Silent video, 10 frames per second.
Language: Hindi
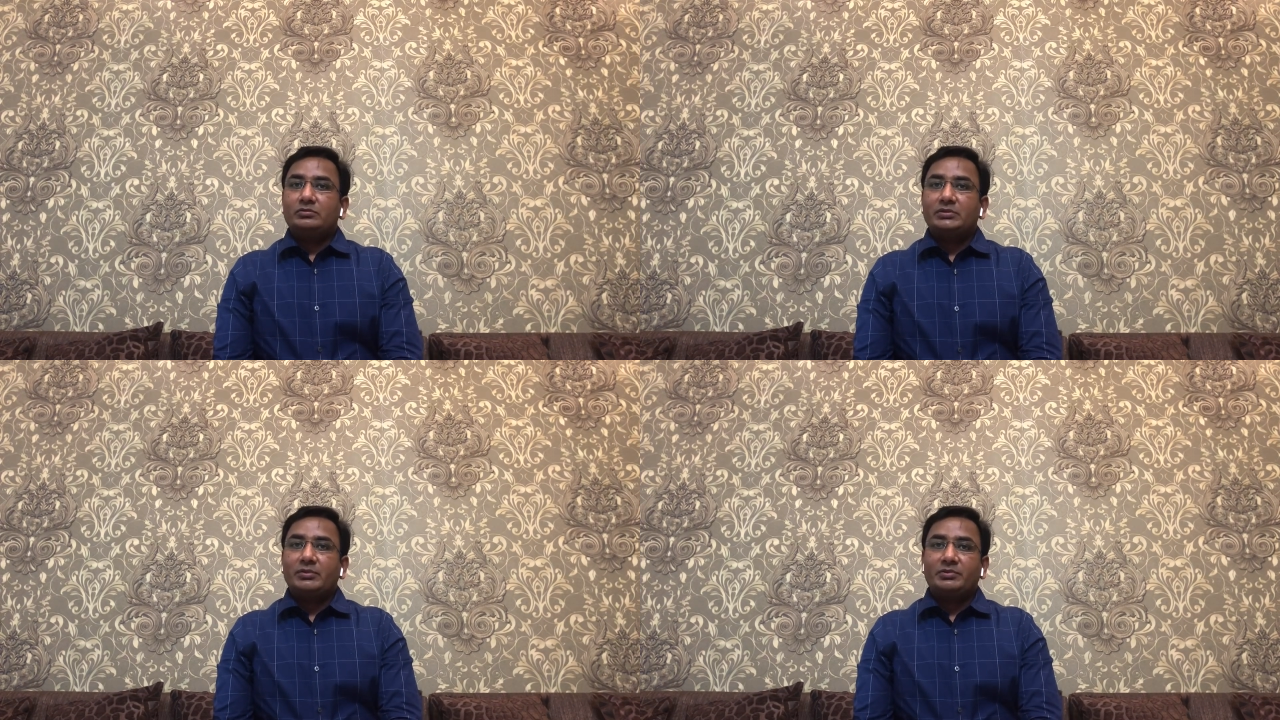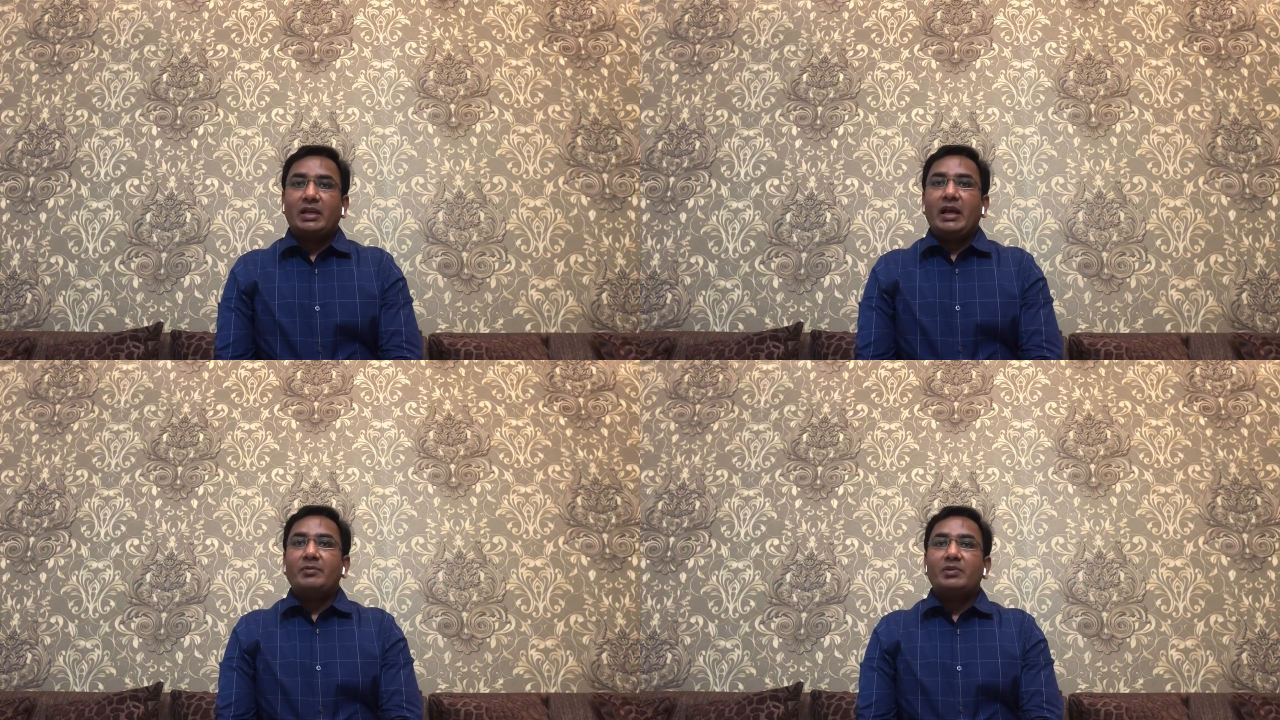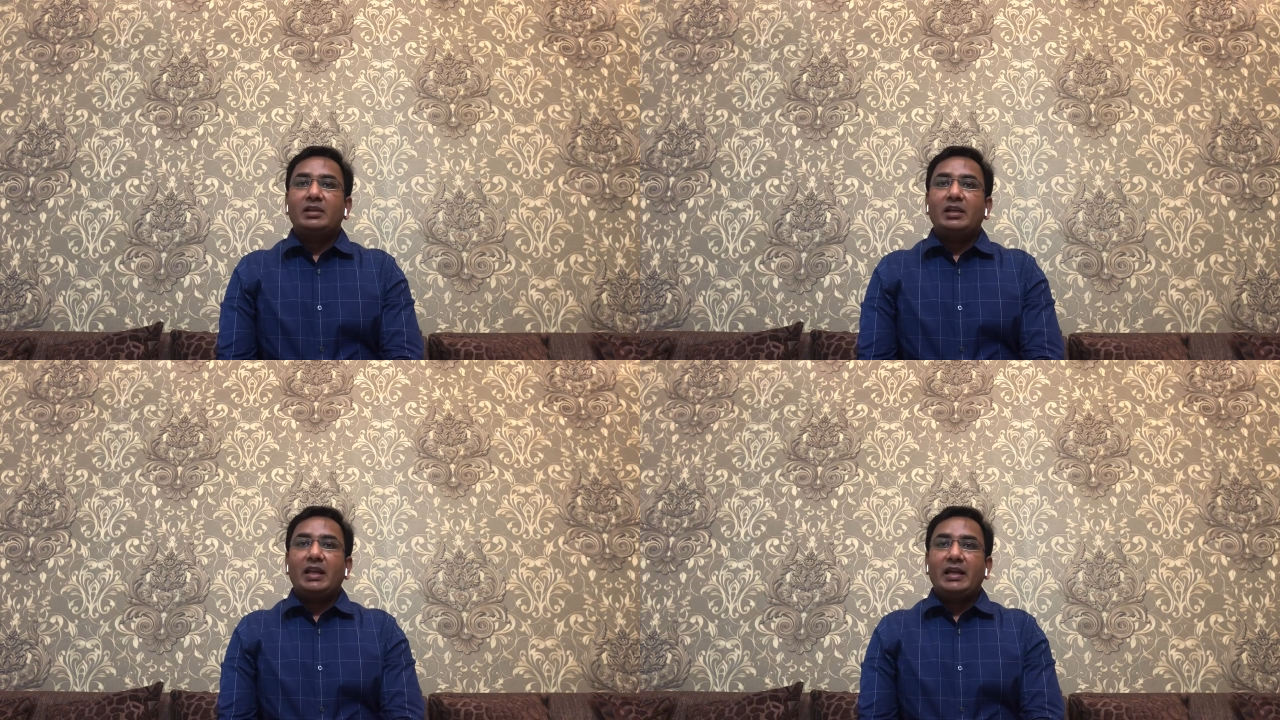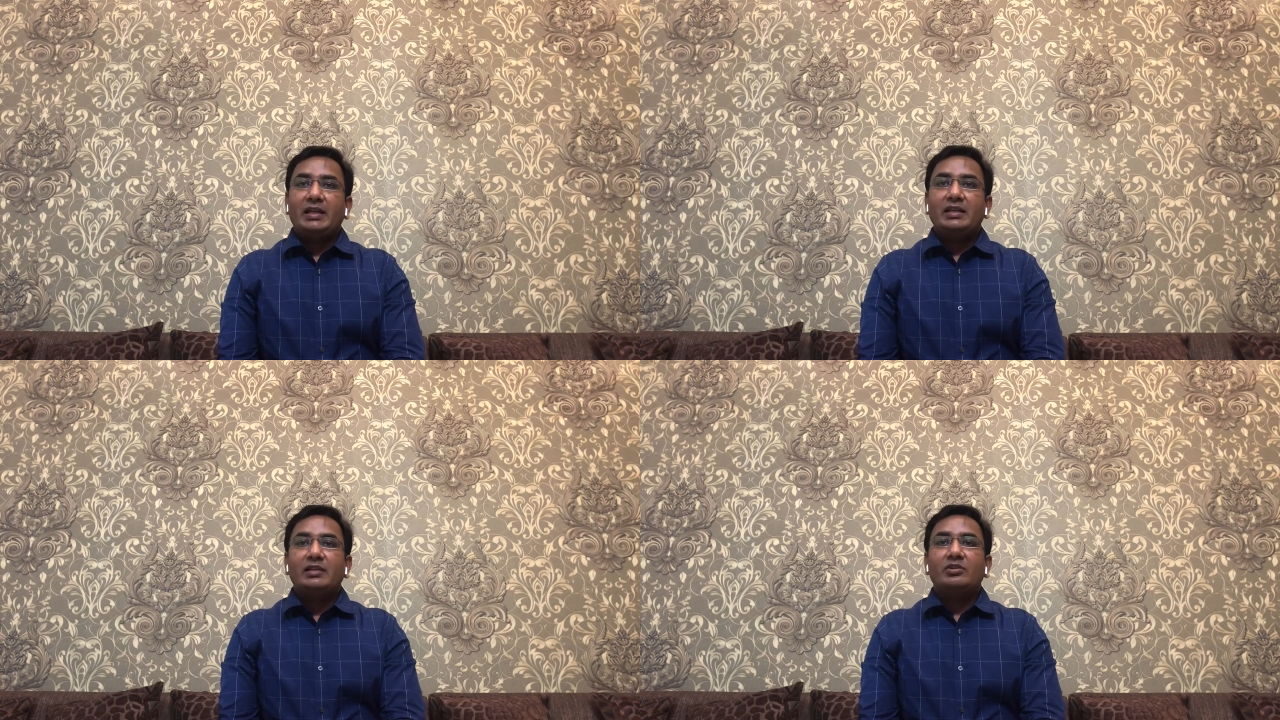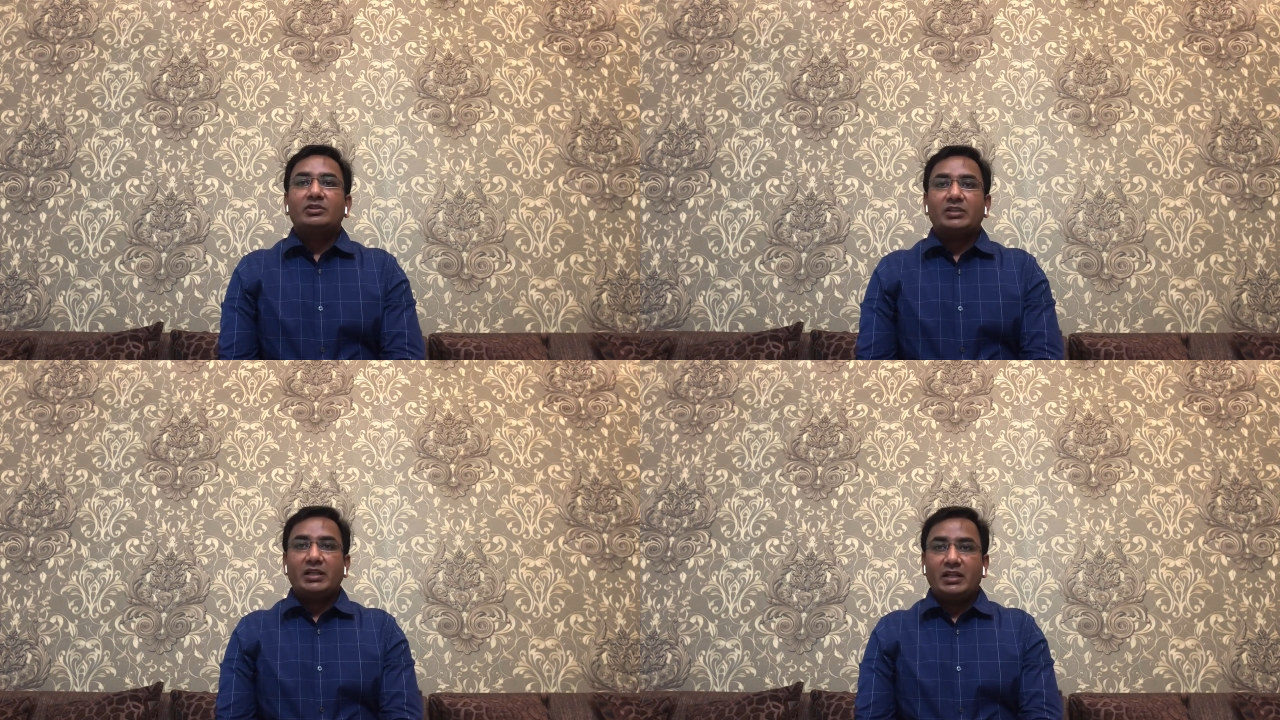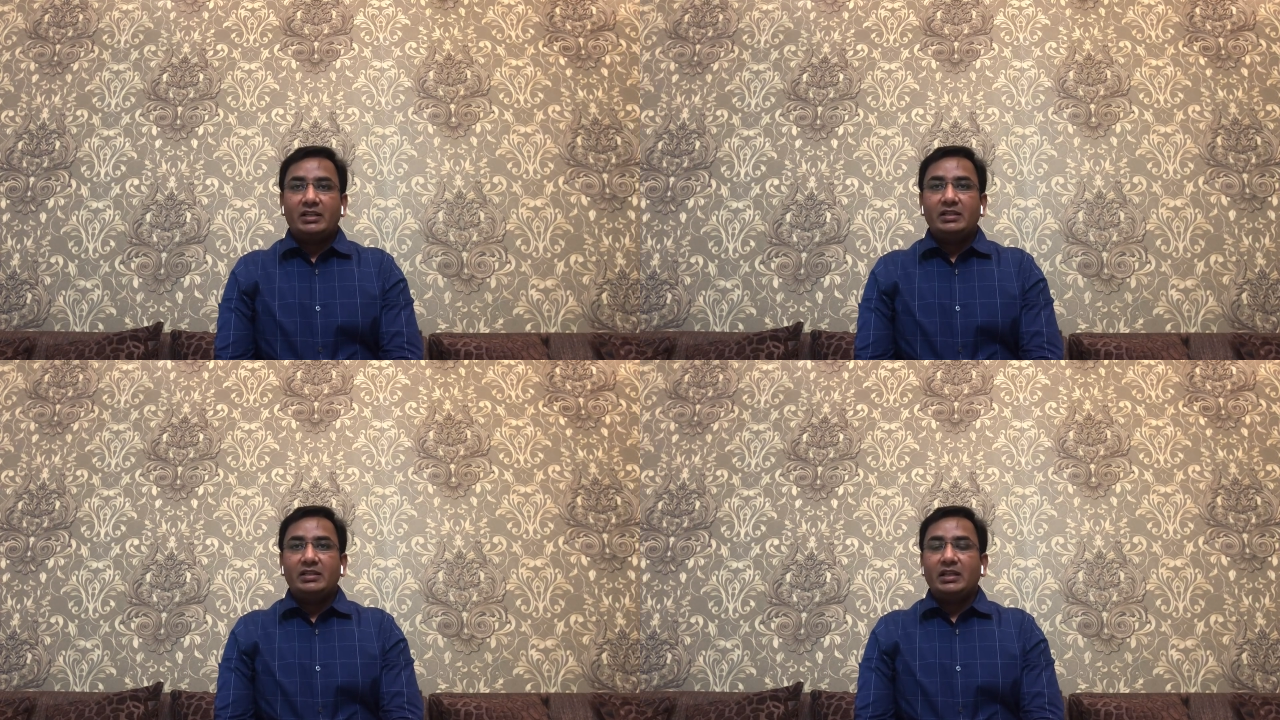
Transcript: सब्सक्राइब करिए लाइक करिए और शेयर करिए